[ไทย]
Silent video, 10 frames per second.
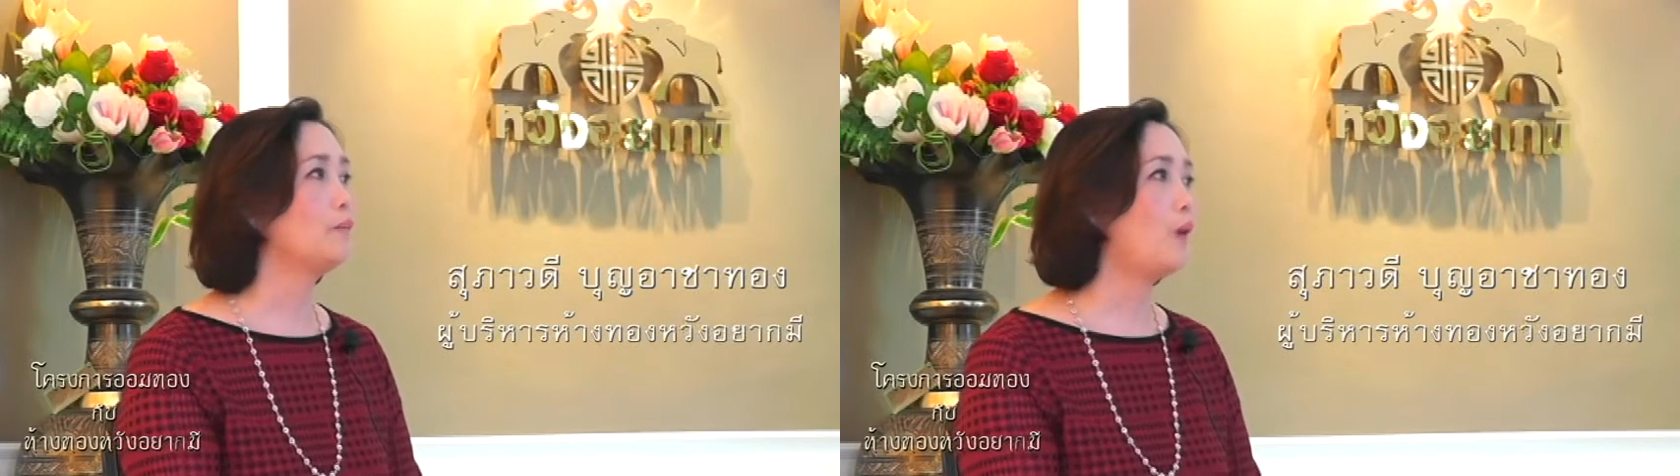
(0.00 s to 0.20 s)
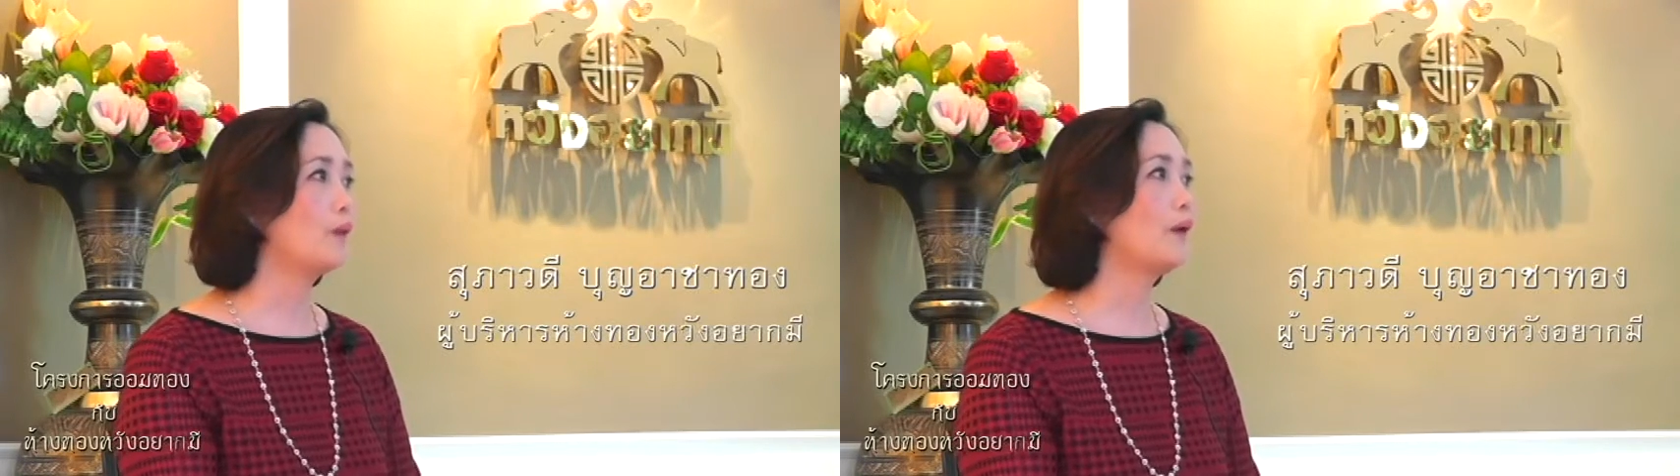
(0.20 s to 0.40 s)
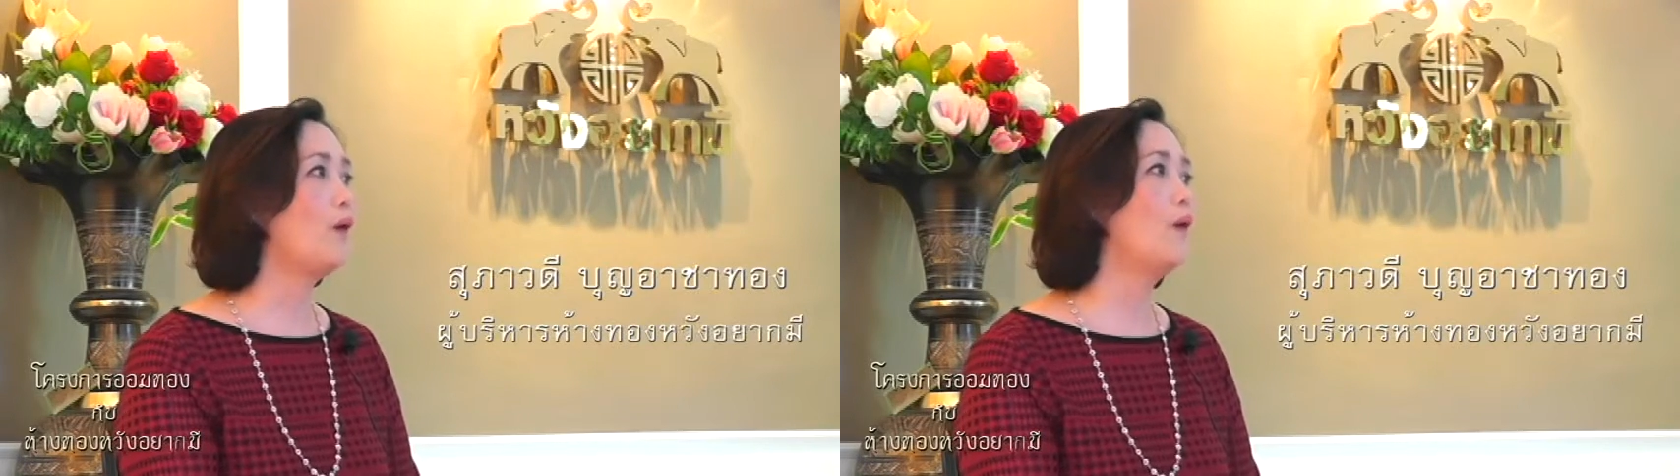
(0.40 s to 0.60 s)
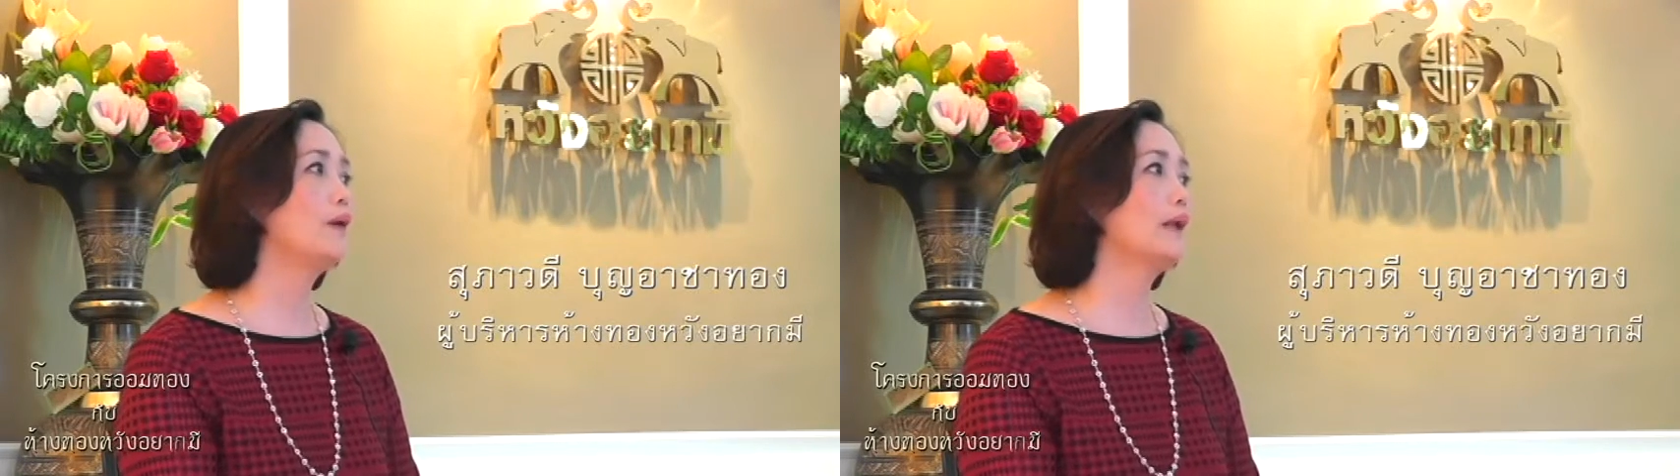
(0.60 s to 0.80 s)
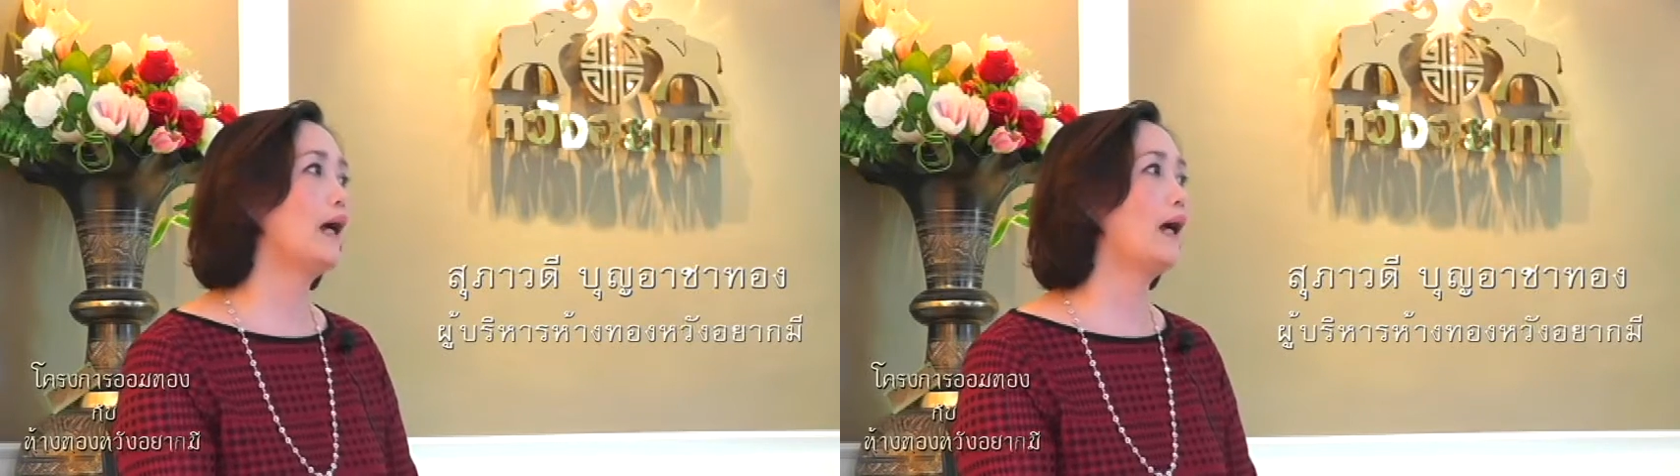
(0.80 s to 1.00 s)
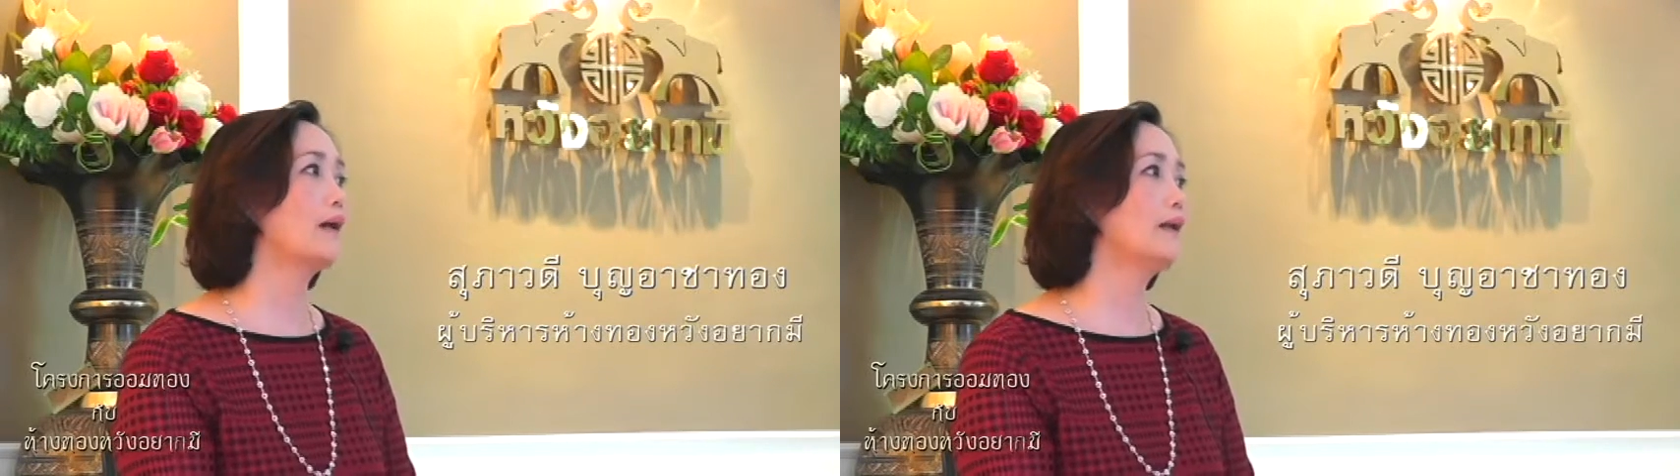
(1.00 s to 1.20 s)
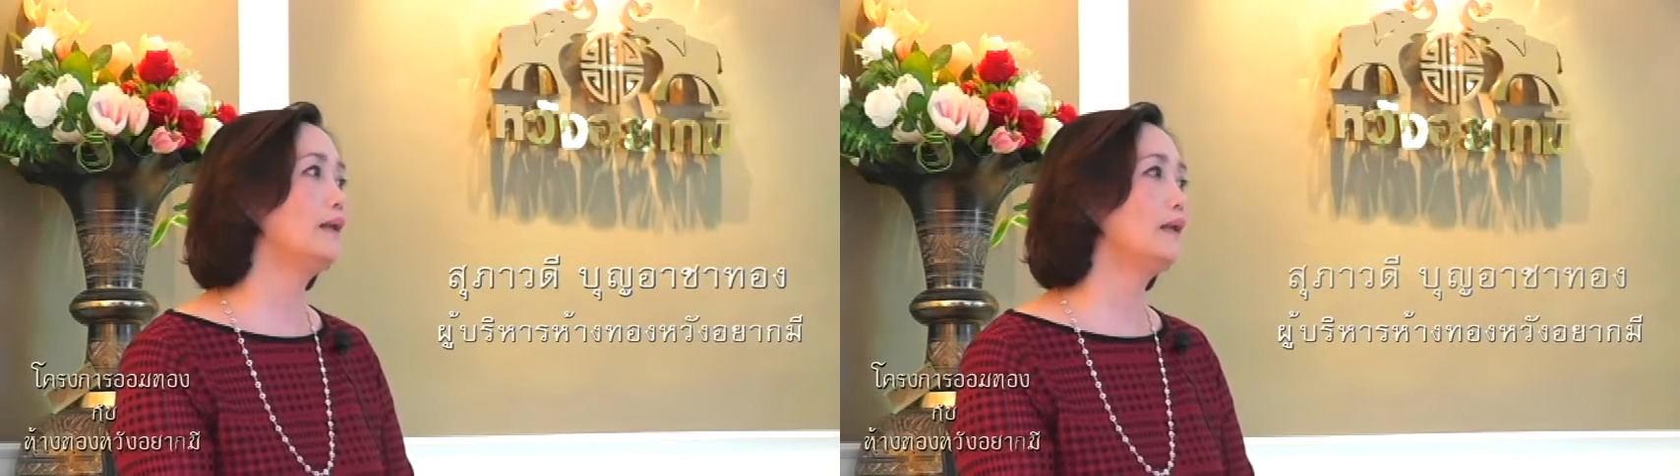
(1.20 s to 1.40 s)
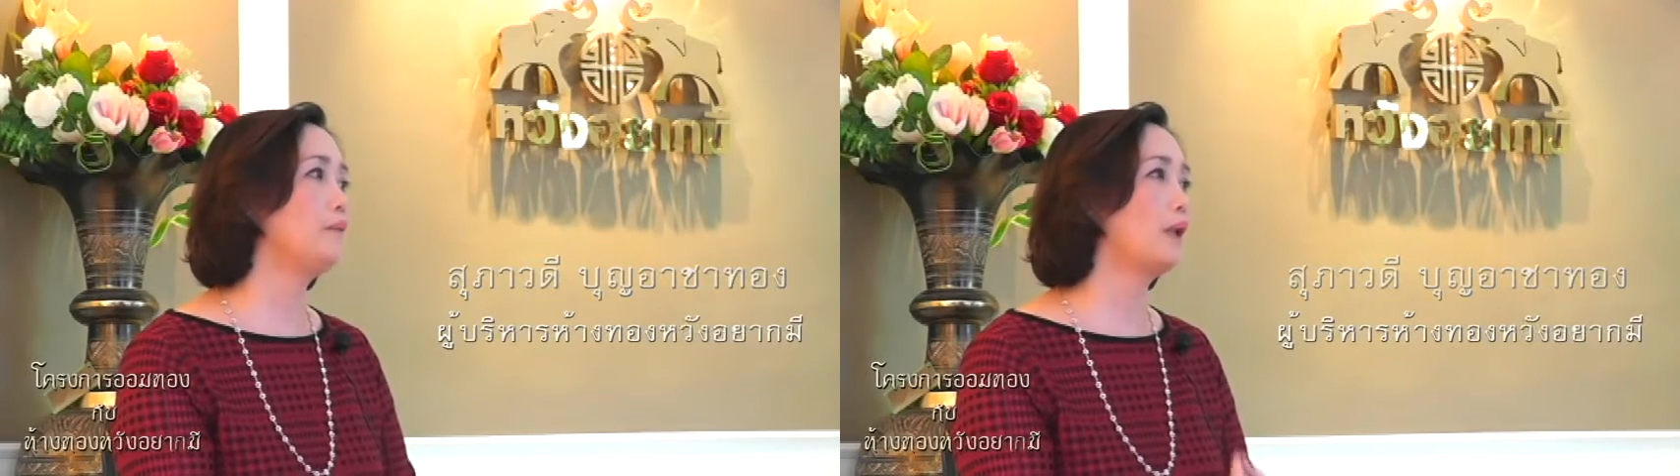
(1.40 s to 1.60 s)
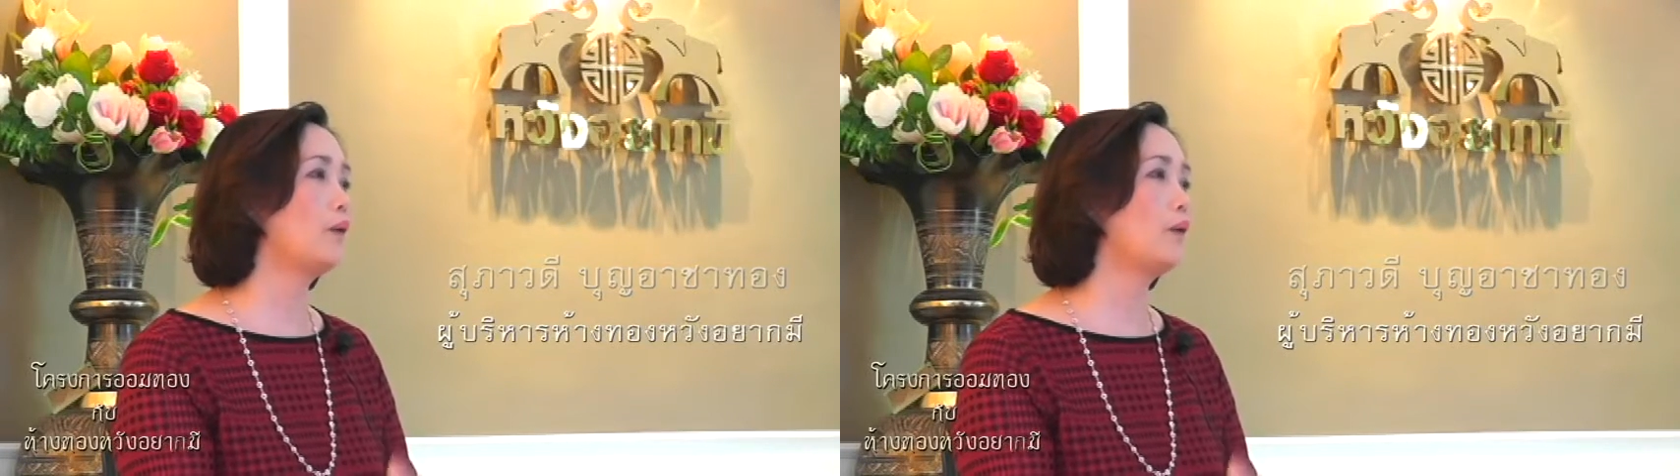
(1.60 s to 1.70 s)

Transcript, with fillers: บอกน้องนะคะก็เลยมี